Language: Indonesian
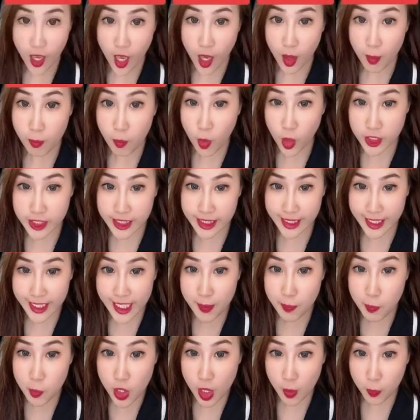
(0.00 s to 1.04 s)
Bocil ini
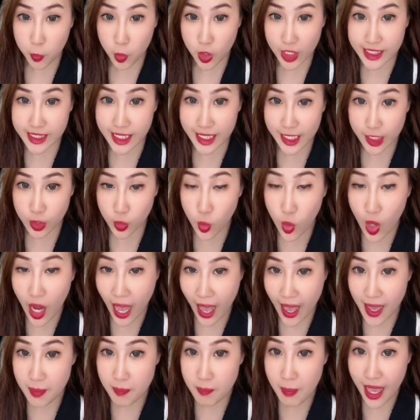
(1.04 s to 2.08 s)
pura-pura jadi
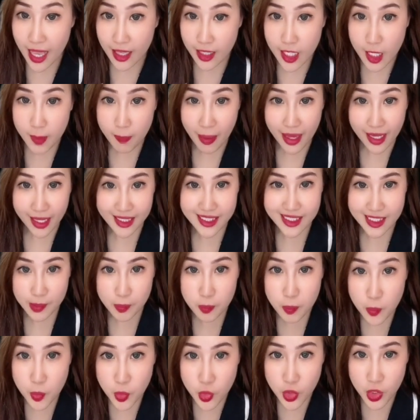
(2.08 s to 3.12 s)
Tuhan bagi para
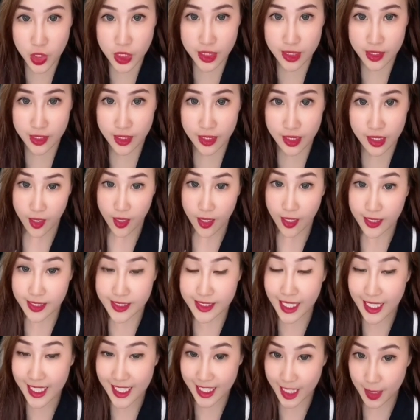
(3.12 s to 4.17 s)
semut.
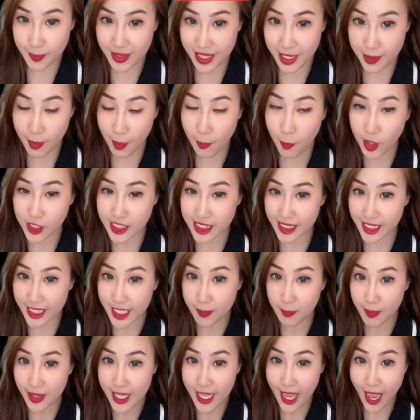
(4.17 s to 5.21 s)
Jadi tiba-tiba bocil ini
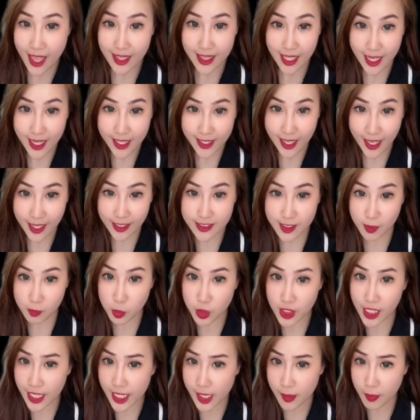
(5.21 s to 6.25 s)
melihat ada geng semut
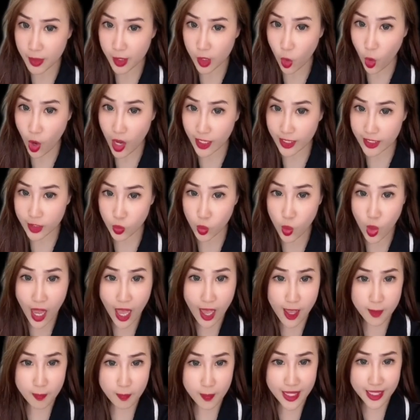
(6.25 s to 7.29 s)
lagi berdoa ke
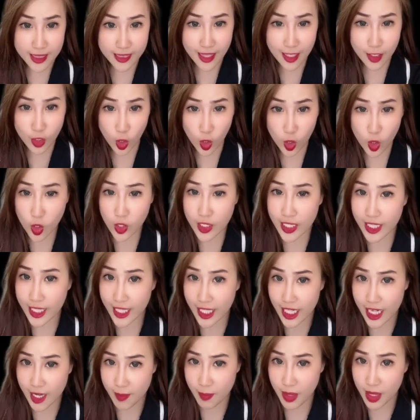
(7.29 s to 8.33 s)
Tuhan minta tolong
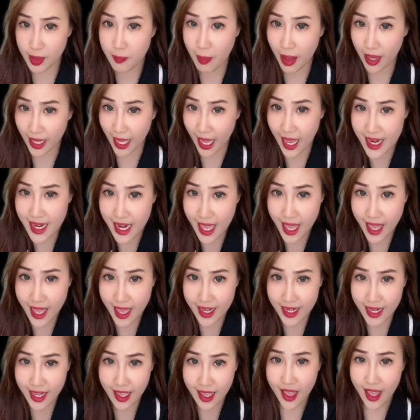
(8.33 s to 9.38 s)
dikirimin
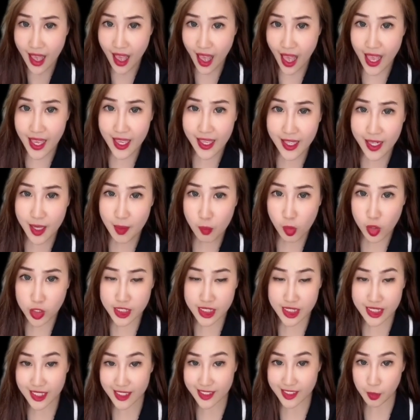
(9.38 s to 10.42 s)
makanan. Akhirnya bocil
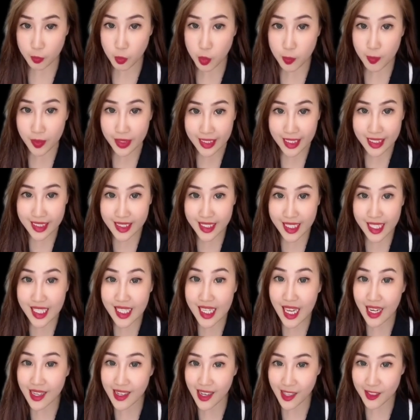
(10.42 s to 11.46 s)
tersebut mengerti
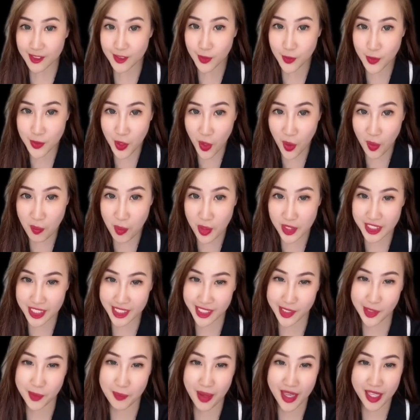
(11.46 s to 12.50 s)
dan langsung dong bocil
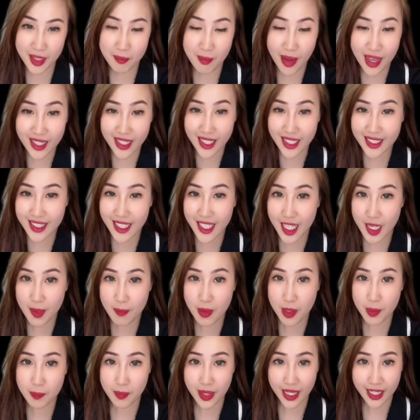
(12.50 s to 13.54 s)
itu baik banget
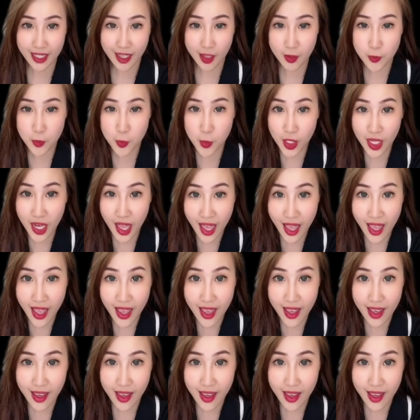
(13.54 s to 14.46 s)
ngirimin mereka gula.